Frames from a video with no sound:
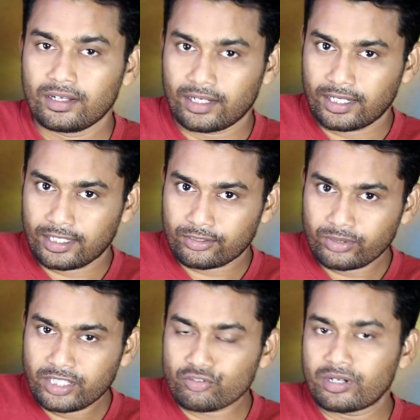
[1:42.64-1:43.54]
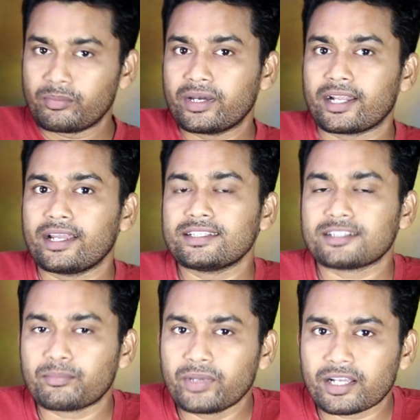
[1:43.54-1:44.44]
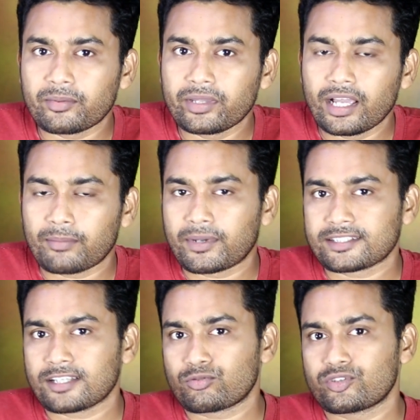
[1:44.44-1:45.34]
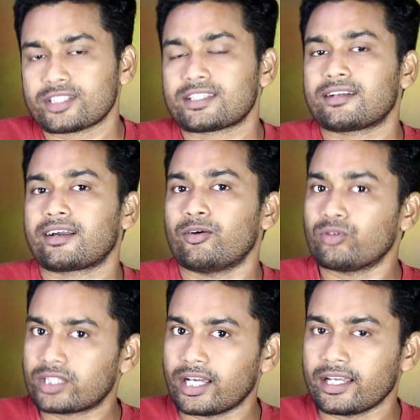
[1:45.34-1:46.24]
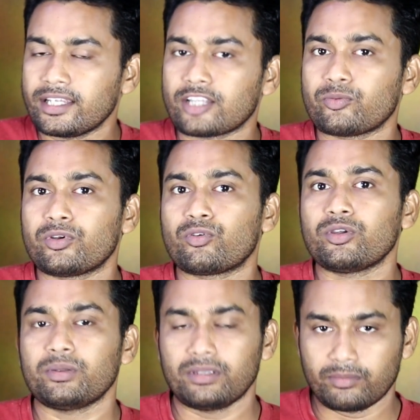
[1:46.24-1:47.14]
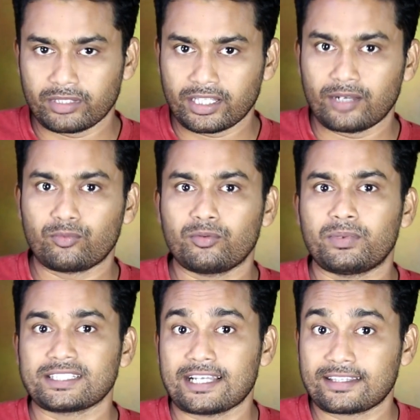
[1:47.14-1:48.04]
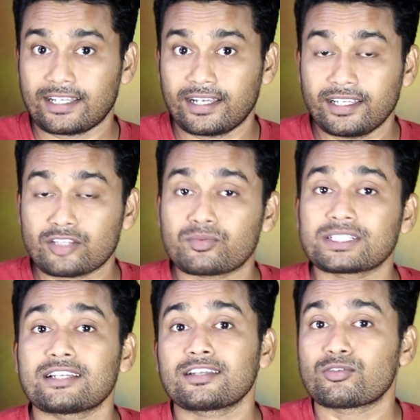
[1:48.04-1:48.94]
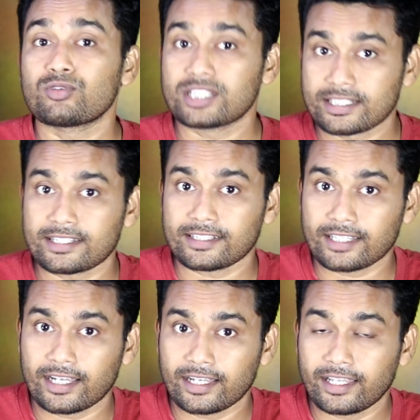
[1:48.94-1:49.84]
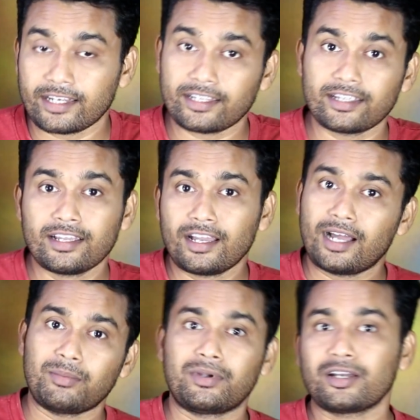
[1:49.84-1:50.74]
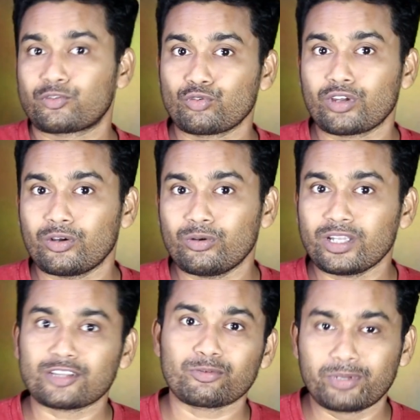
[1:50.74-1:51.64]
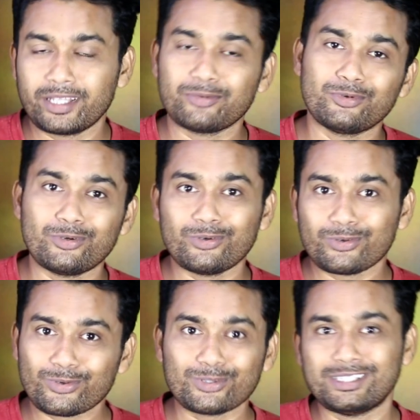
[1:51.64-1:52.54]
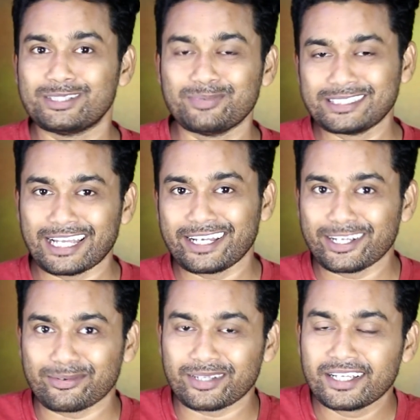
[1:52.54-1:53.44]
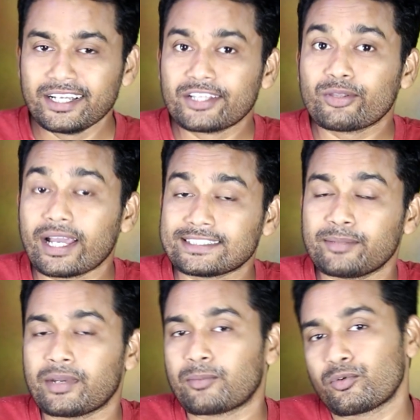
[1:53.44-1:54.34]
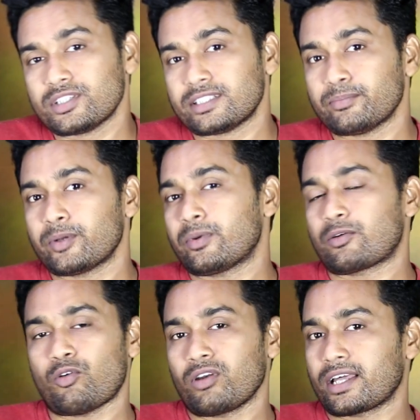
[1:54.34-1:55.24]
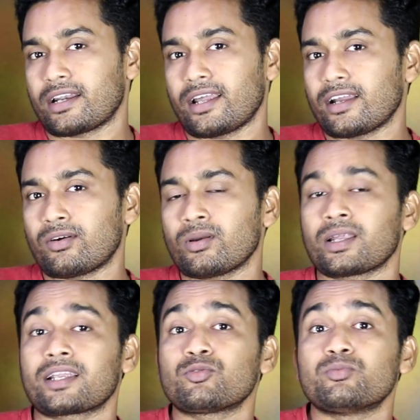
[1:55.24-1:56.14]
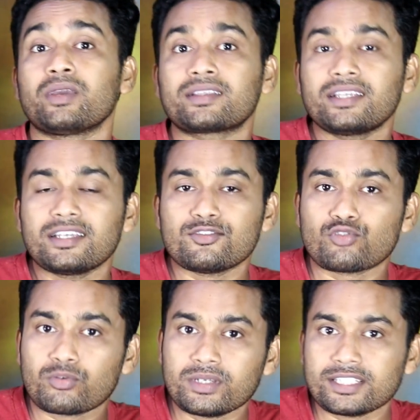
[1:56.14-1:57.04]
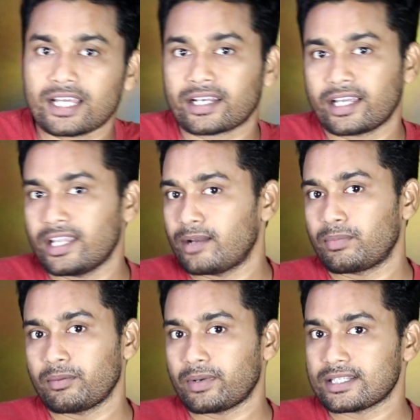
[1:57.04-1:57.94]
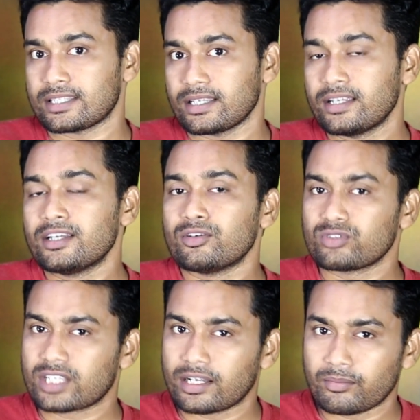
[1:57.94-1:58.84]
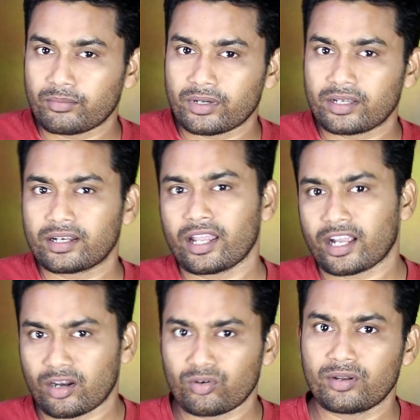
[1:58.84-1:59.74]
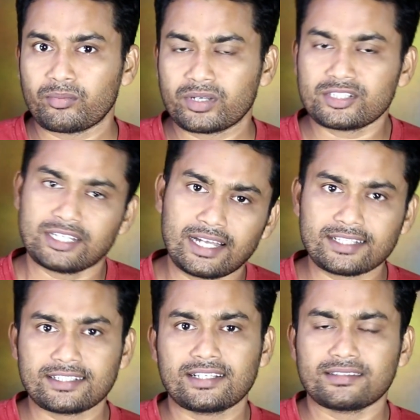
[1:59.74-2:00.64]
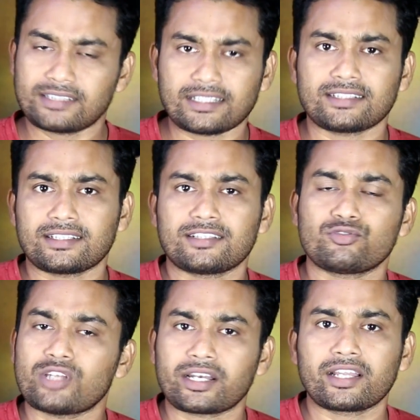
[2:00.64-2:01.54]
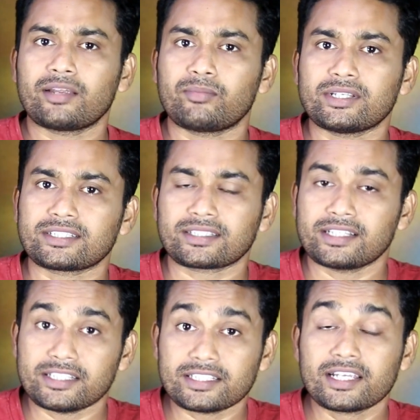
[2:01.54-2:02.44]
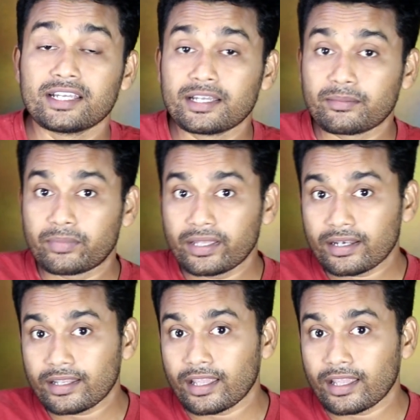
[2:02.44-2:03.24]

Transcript: आ, तो ये जो नंबर है जब भी कभी आपके साथ कुछ इस तरह का होता है या तो फिर कोई बंदा आपको फंसाता है या तो फंसाने की कोशिश करता है यानी कि आप ठग चुके हो या तो फिर वो कोशिश में जारी है अभी तो ऐसे में आपको इस नंबर पर कॉल करना है कॉल करके उस व्यक्ति की जो भी जानकारी आपके पास है उसका नंबर अकाउंट नंबर जहाँ से ज़्यादा से ज़्यादा जो जानकारी आप ले सकते हैं लीजिए फिर